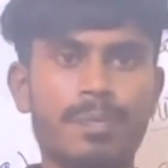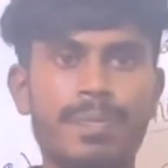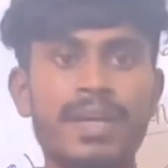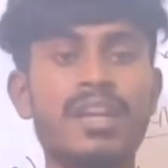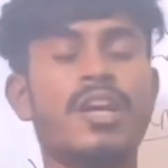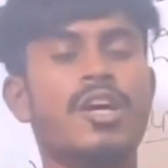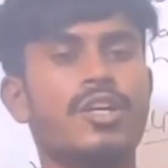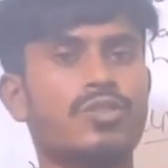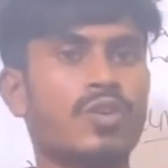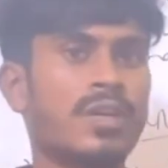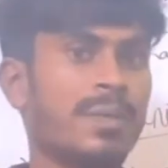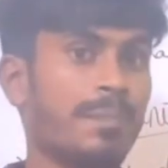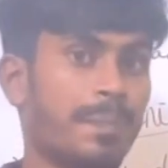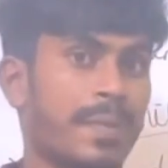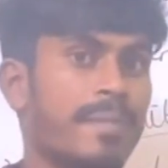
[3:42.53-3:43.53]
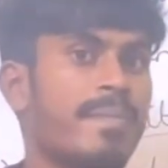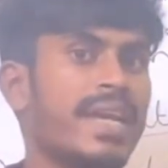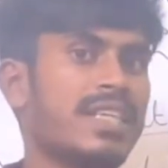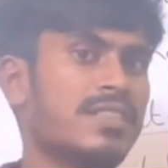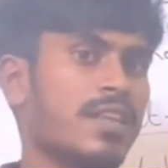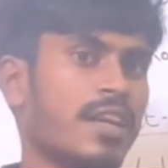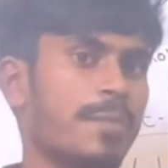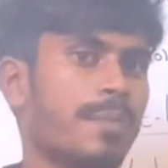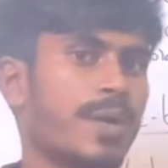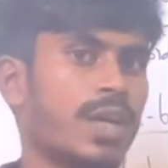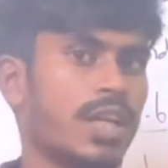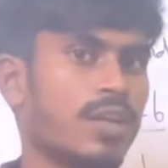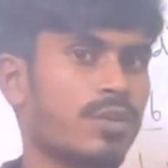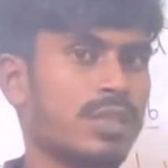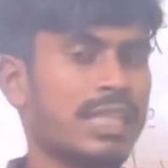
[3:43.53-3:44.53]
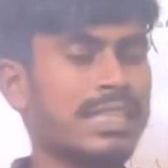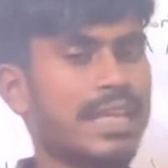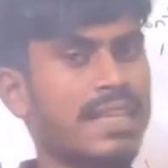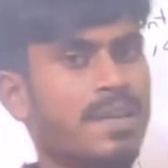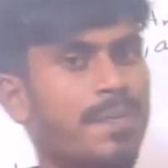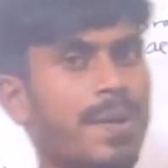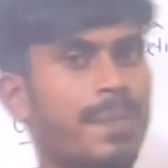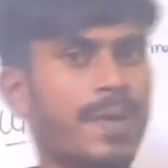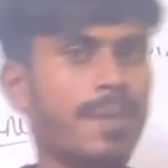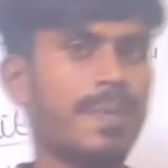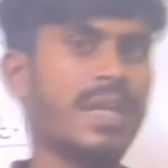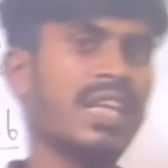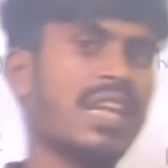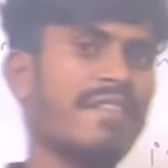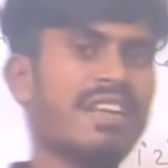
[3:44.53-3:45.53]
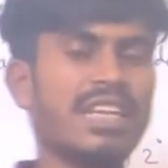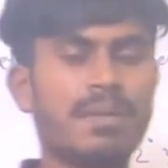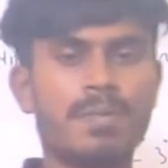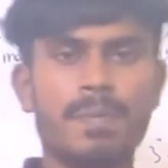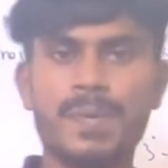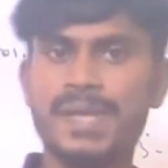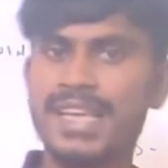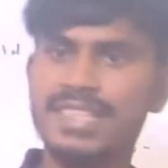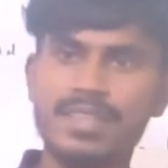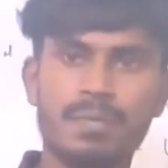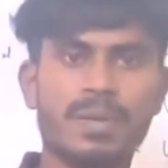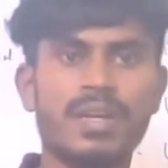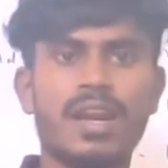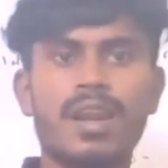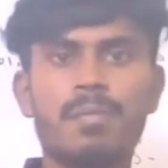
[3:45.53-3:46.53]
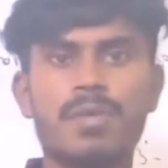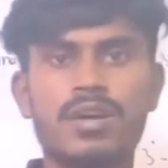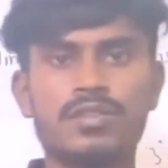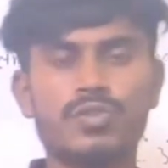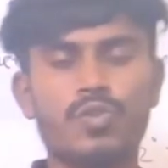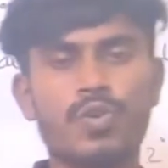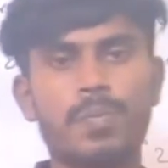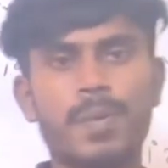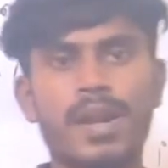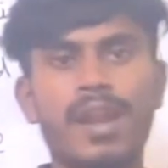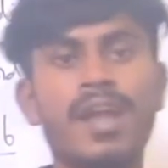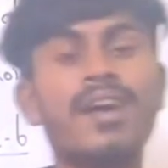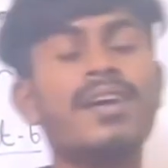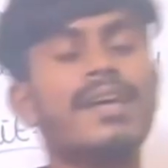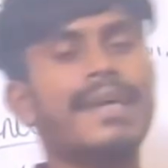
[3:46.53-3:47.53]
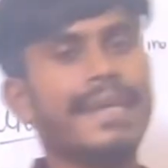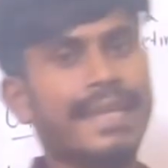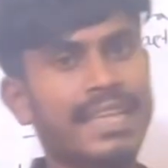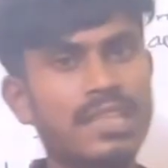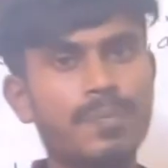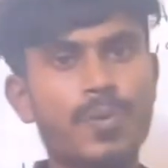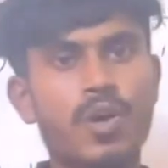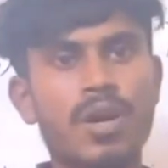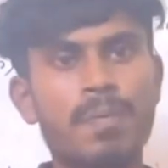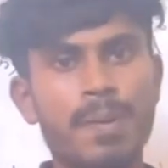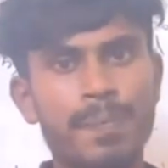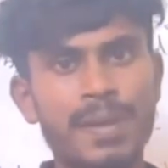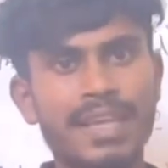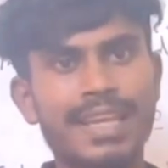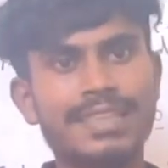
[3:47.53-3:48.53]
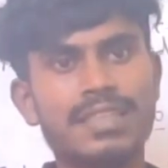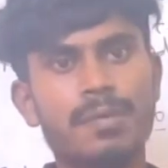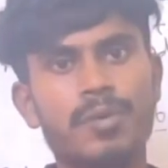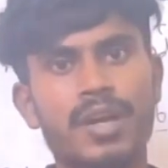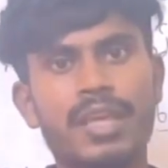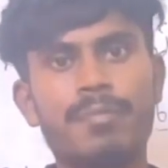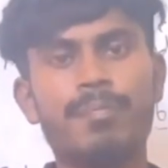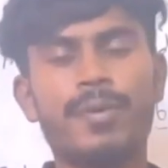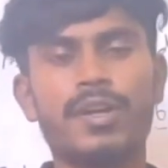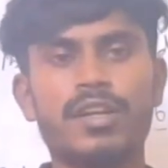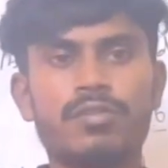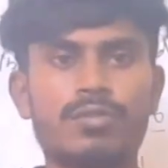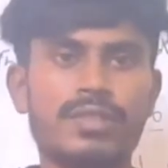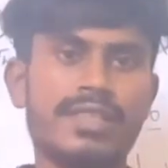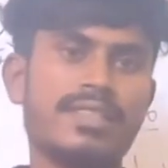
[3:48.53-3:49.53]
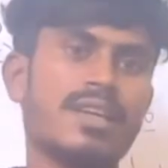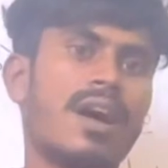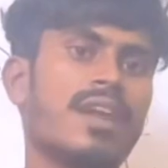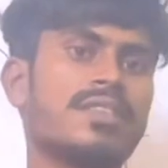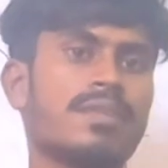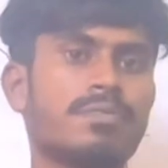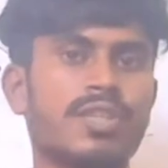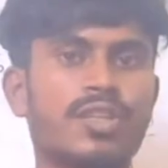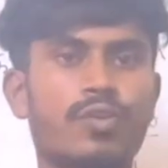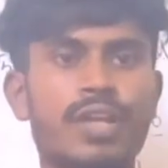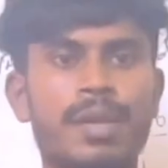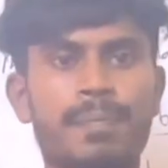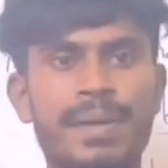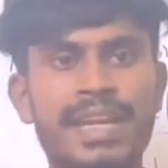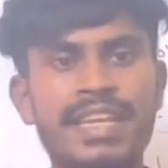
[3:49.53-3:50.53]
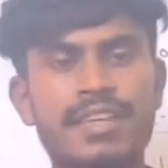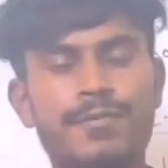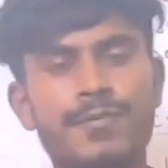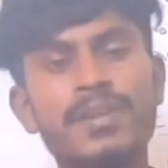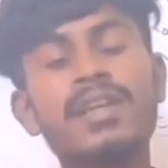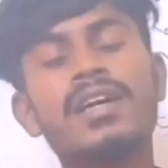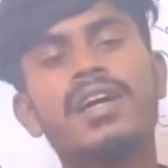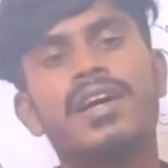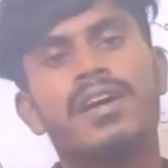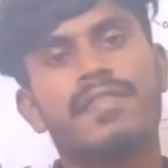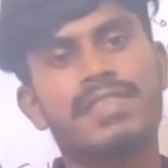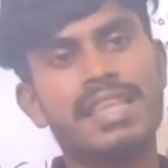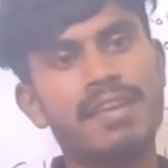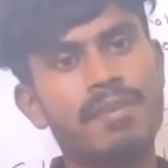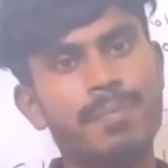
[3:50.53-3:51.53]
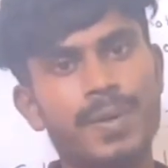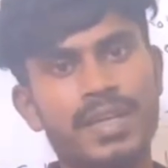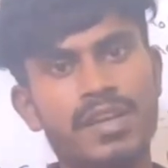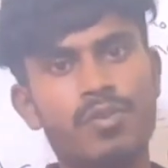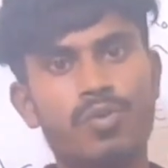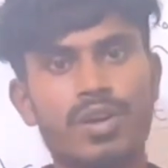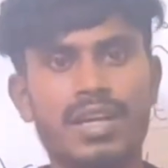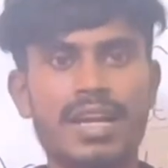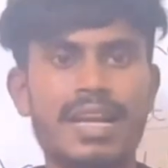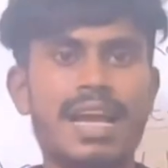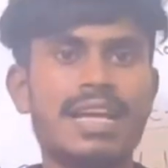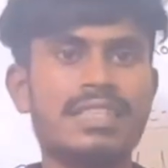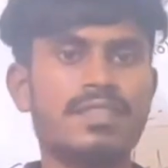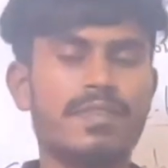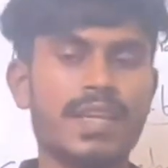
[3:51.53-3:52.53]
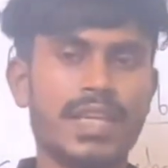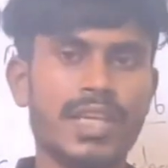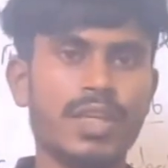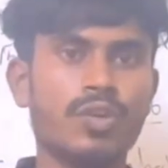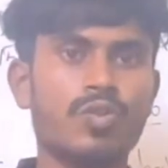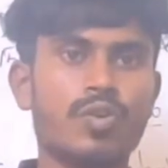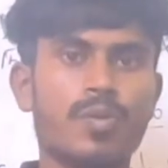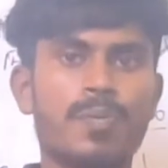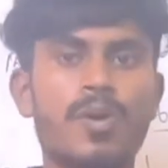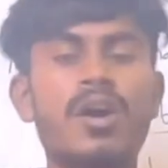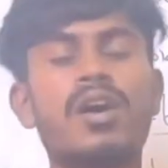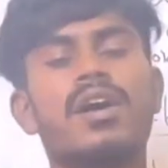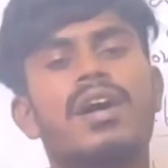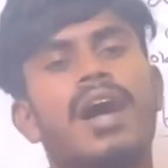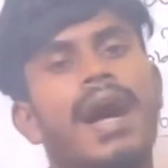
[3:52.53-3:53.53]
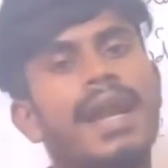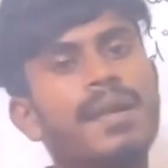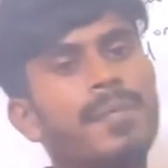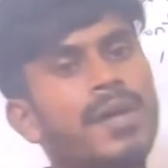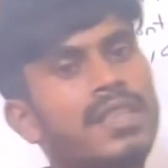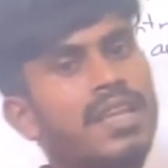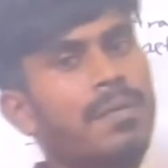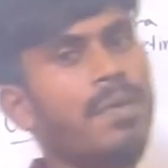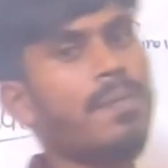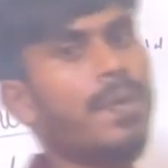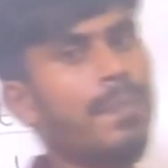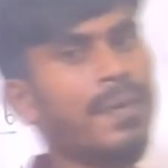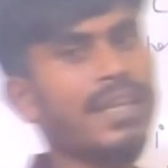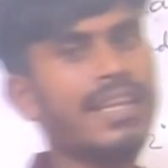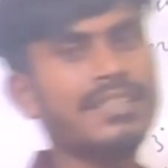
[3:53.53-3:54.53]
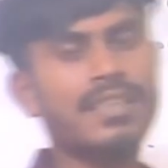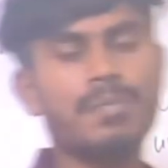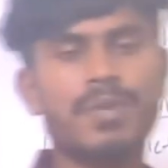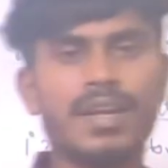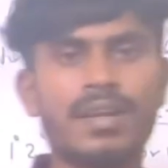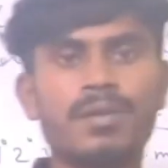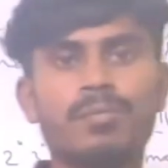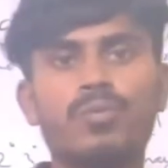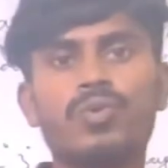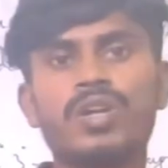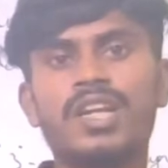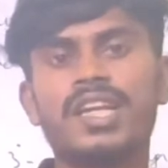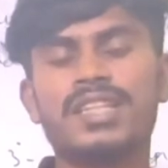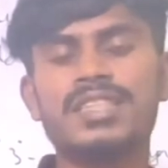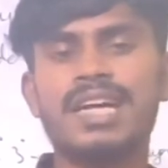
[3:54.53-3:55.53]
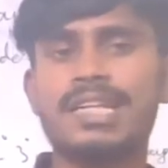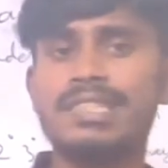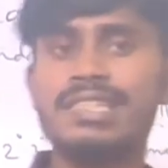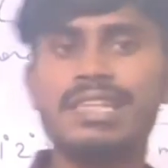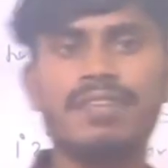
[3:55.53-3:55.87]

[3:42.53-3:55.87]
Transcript: பேப்பர் ஸோ பேஸ்ட் ஆன் இம்பார்ட்டன்ட் கொஸ்டின்ஸ் அதை ப்ரிப்பேர் பண்ணிங்கனாவே நீங்கள் பப்ளிக் எக்ஸாமுக்கு நல்ல மார்க் ஸ்கோர் பண்ணலாம் இது போக பப்ளிக் எக்ஸாமுக்கான இம்பார்ட்டன்ட் கொஸ்டின்ஸ் ஆல் சப்ஜெக்டோடைய பிடிஎஃப் தேவைப்பட்டால் உங்களுக்கான ஆன்சர் கீயும் கொடுப்போம் அண்ட் பார்த்தீங்கன்னா அப்படின்னா பப்ளிக் எக்ஸாமுக்கான மூணுலேருந்து அஞ்சு